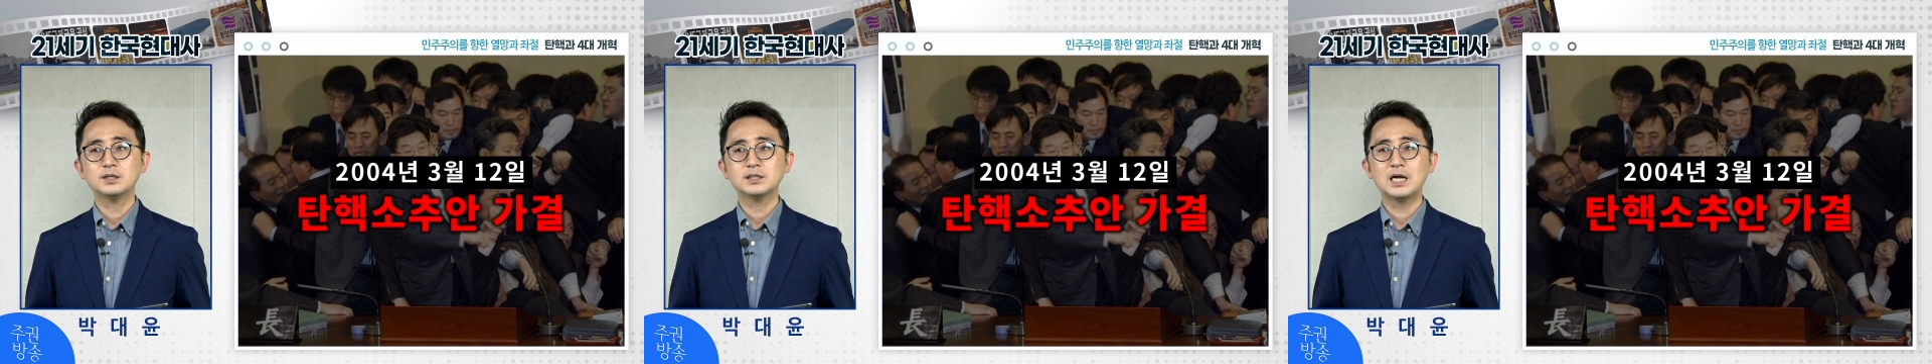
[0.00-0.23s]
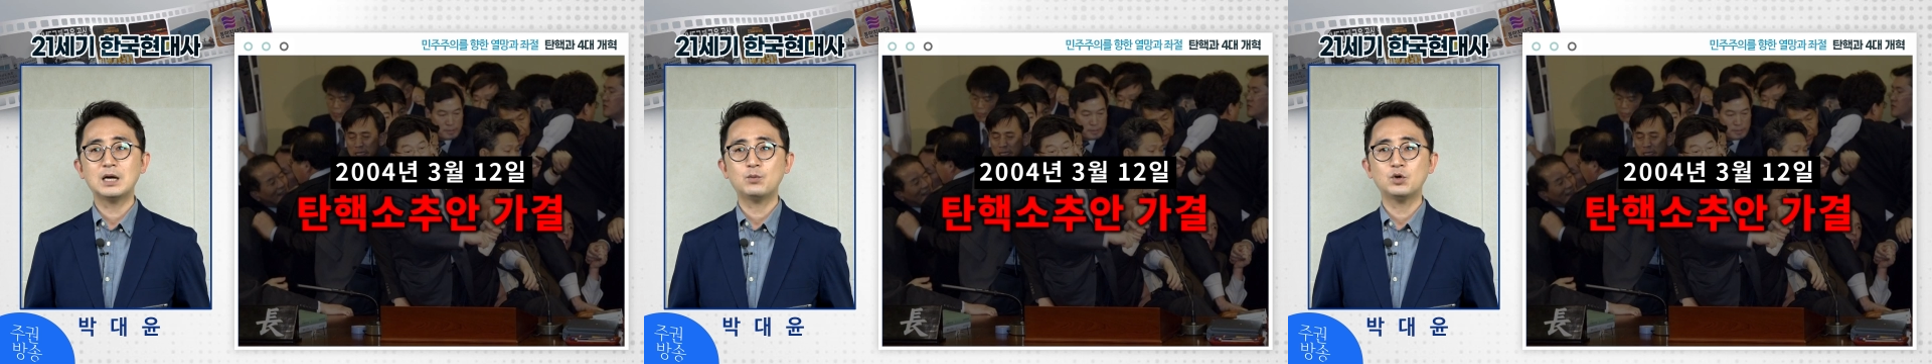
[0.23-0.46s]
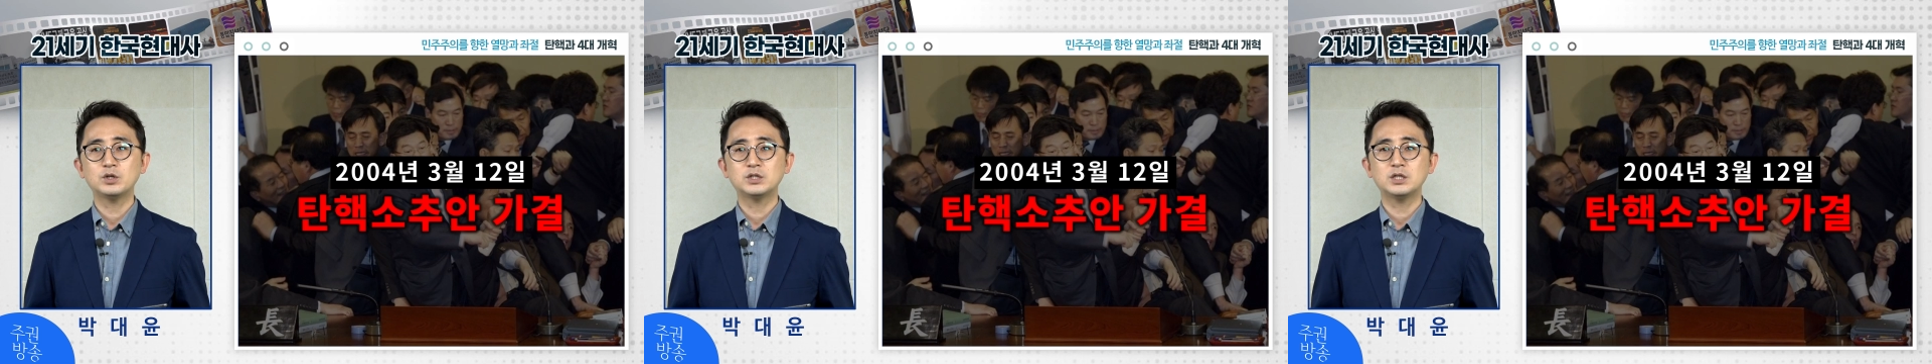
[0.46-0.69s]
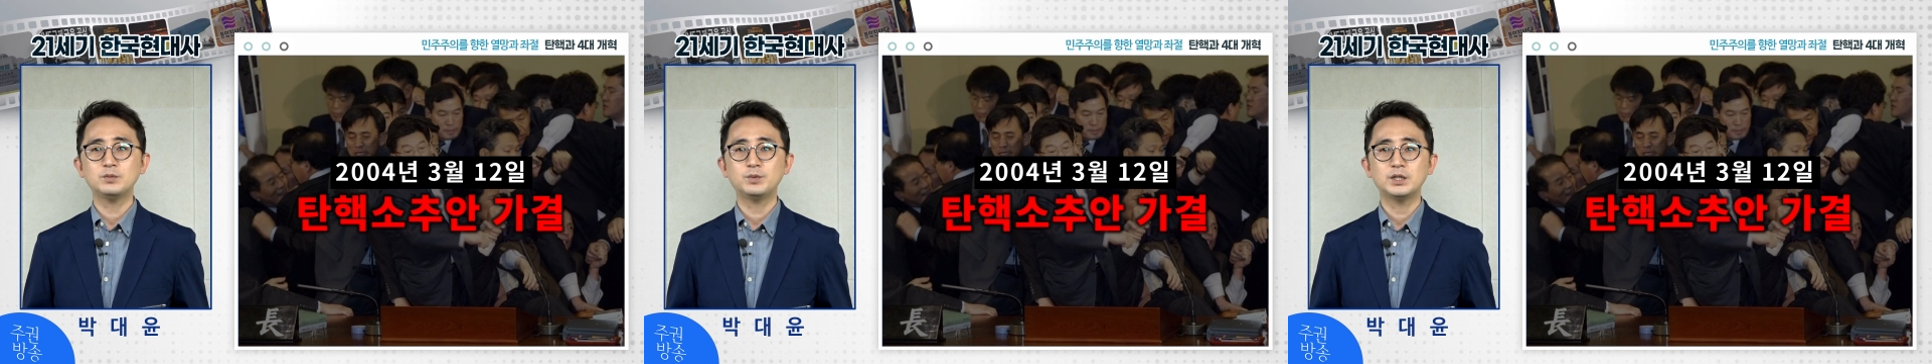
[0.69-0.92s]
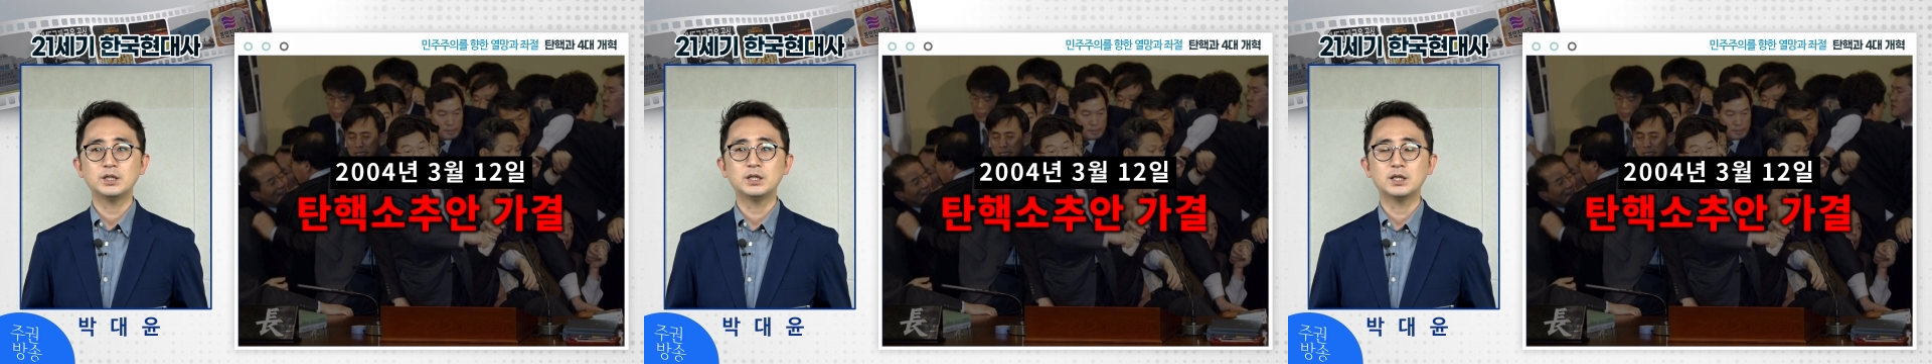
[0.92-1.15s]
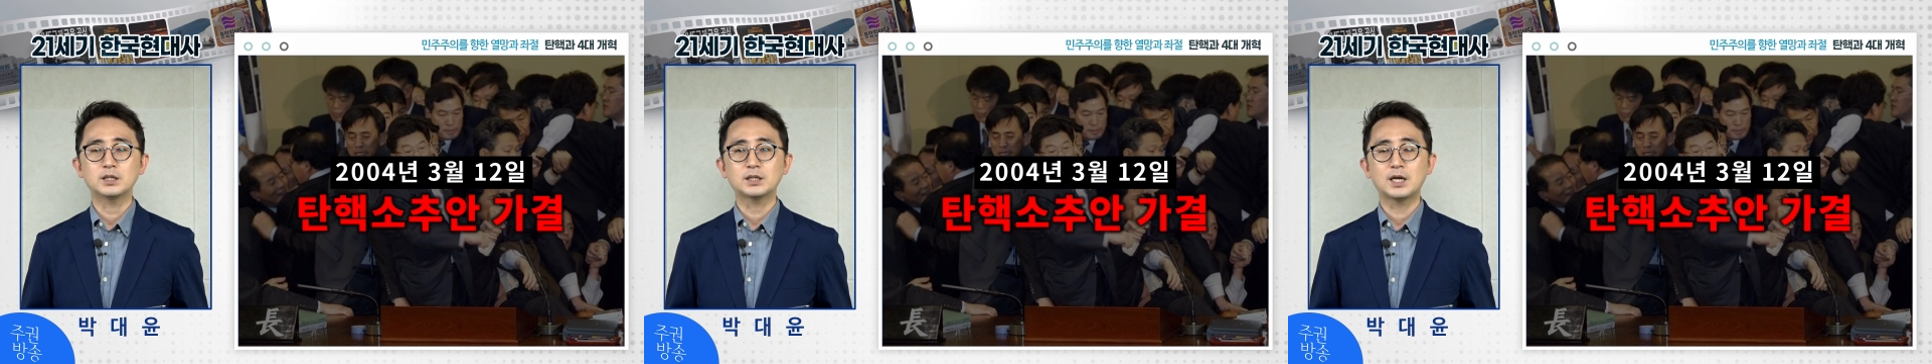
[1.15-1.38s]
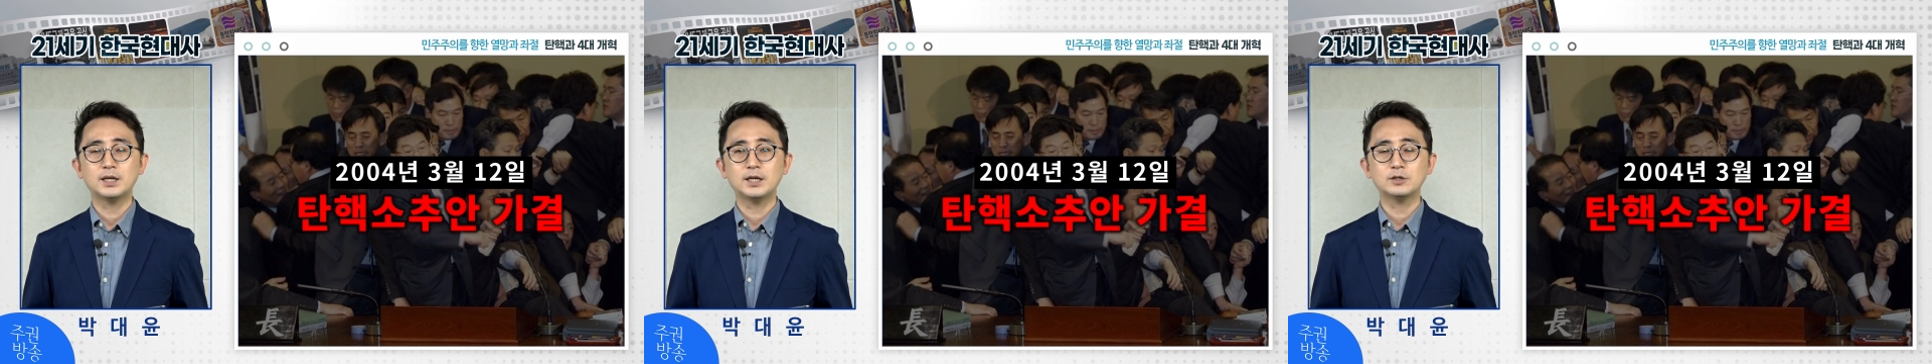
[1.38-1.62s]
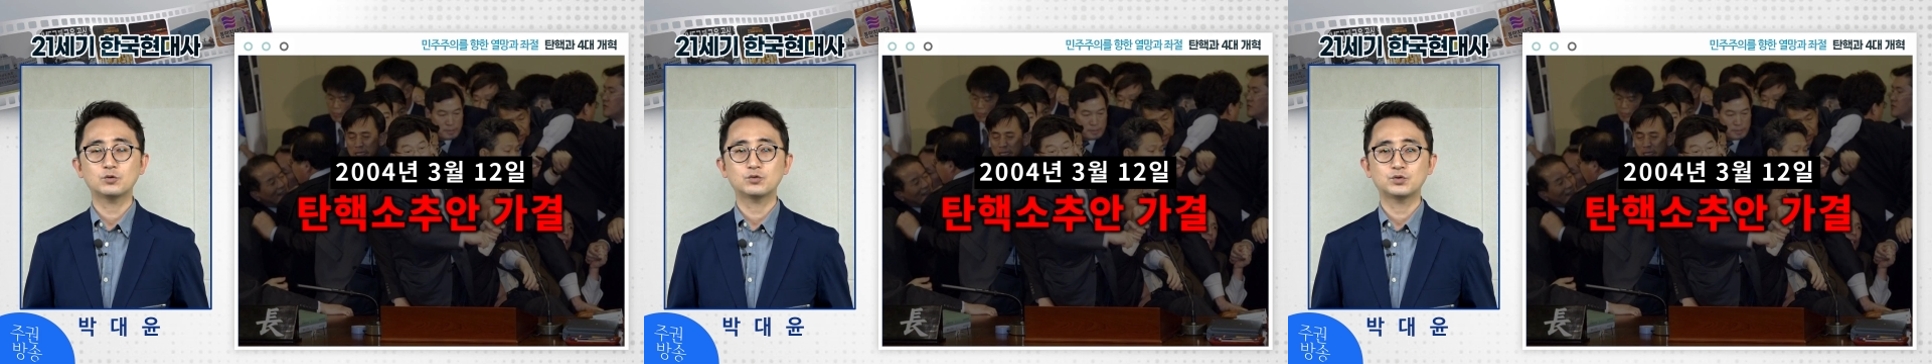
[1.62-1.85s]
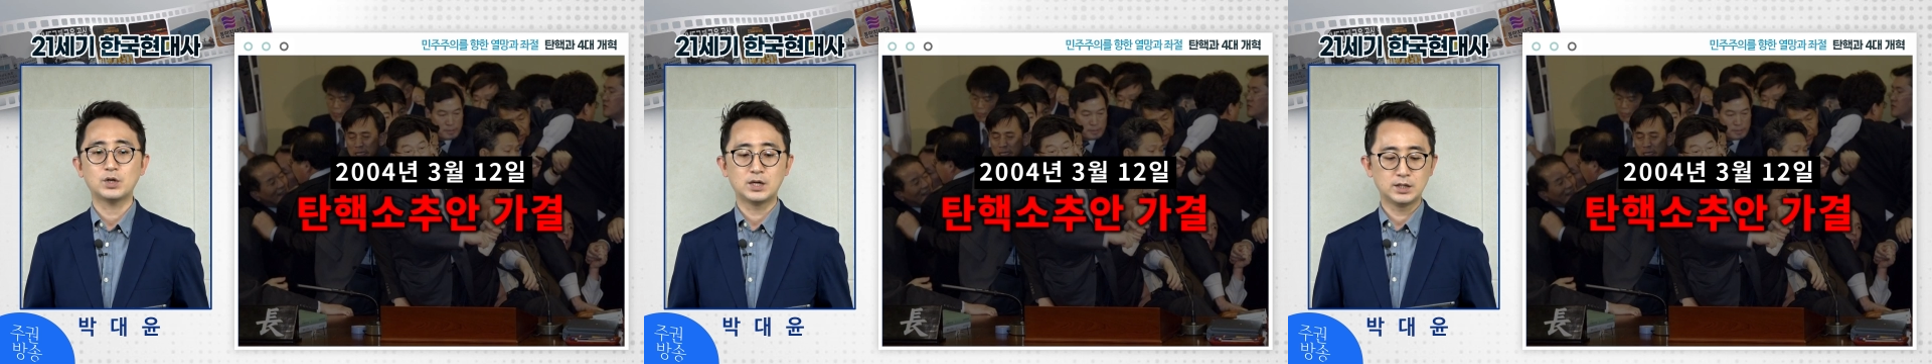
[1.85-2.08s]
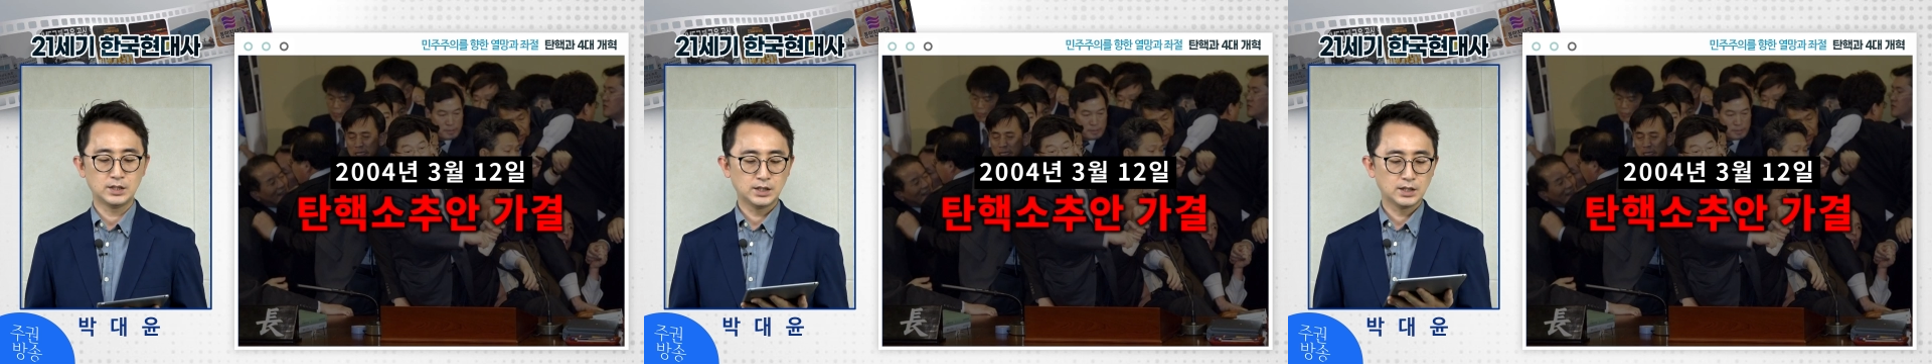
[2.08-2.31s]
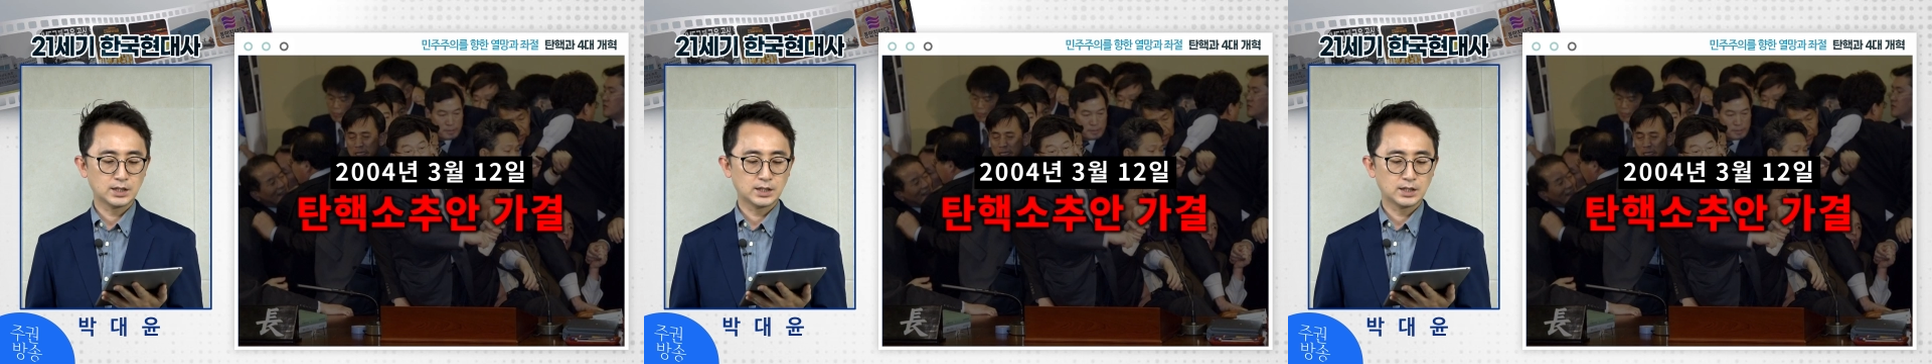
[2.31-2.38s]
삼월 십이일 탄핵소추안이